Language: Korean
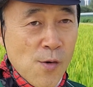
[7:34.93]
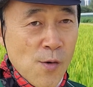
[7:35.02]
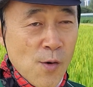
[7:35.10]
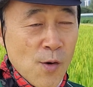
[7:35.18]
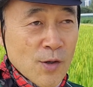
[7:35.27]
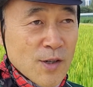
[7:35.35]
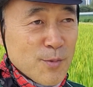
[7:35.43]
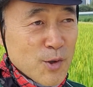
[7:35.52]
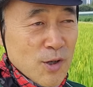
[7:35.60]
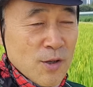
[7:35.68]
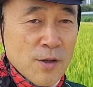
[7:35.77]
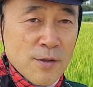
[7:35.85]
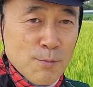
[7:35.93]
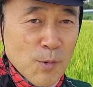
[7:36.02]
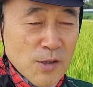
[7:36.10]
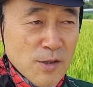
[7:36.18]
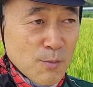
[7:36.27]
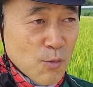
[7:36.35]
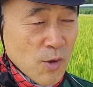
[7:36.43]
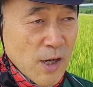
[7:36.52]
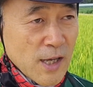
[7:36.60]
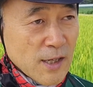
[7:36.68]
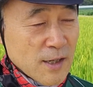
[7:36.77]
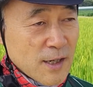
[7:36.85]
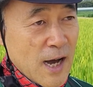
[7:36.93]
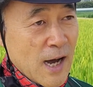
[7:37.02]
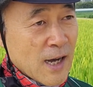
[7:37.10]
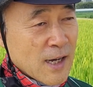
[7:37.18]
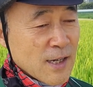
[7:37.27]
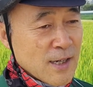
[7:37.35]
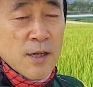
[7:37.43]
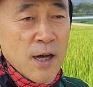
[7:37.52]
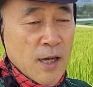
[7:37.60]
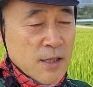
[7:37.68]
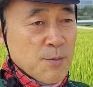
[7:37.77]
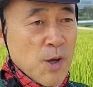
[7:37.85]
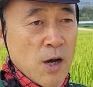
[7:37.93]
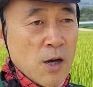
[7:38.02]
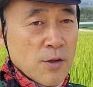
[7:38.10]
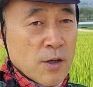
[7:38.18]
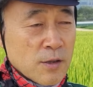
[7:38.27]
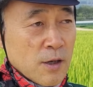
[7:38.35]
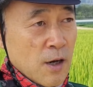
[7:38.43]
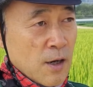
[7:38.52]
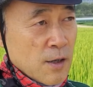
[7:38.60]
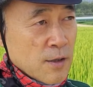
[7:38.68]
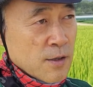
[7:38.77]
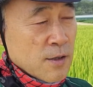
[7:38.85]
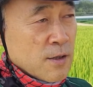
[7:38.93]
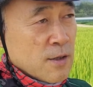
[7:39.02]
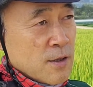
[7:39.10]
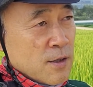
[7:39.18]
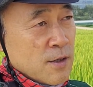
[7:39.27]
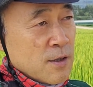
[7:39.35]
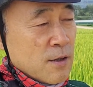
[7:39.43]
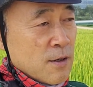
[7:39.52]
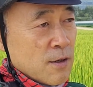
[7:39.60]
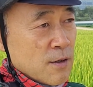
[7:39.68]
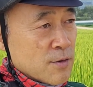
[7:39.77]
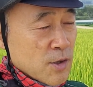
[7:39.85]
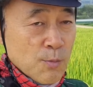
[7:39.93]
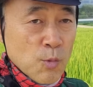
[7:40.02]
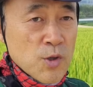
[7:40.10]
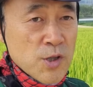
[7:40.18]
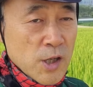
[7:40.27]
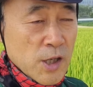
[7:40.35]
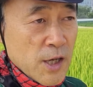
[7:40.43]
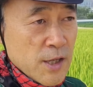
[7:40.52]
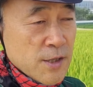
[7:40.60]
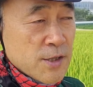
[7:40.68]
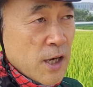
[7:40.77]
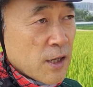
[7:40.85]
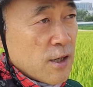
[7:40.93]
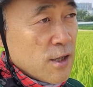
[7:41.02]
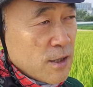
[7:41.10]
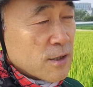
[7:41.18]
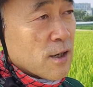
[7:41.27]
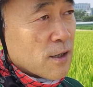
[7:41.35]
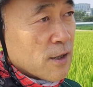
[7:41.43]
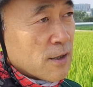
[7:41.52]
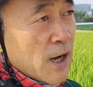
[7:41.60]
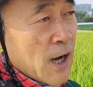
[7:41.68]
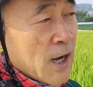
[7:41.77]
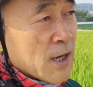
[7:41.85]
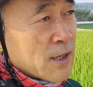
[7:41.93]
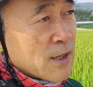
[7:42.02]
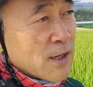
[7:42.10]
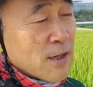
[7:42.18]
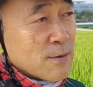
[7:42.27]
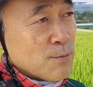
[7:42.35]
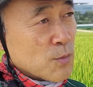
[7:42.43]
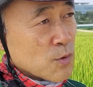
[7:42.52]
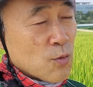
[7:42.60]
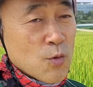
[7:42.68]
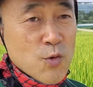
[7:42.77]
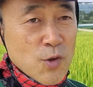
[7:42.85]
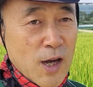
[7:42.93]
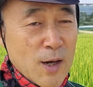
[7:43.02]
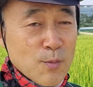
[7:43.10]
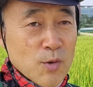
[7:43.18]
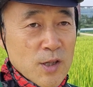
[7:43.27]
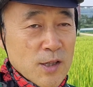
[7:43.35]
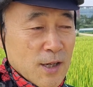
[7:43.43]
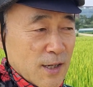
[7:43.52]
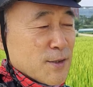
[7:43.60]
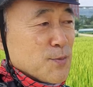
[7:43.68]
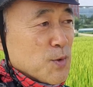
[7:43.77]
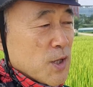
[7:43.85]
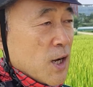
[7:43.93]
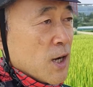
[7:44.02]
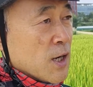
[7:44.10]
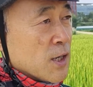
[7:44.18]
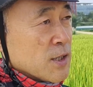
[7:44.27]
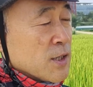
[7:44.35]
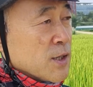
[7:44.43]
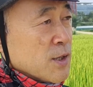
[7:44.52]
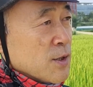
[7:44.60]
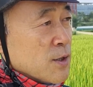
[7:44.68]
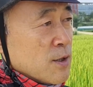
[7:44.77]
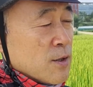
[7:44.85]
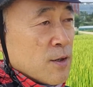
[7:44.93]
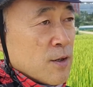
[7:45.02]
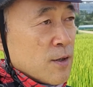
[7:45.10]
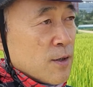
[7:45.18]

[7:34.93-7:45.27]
어, 그분은 뭐 전문가이거나 아니면 어떤 어, 전문적인 책을 읽었거나 둘 중에 한 분인 것 같습니다. 어,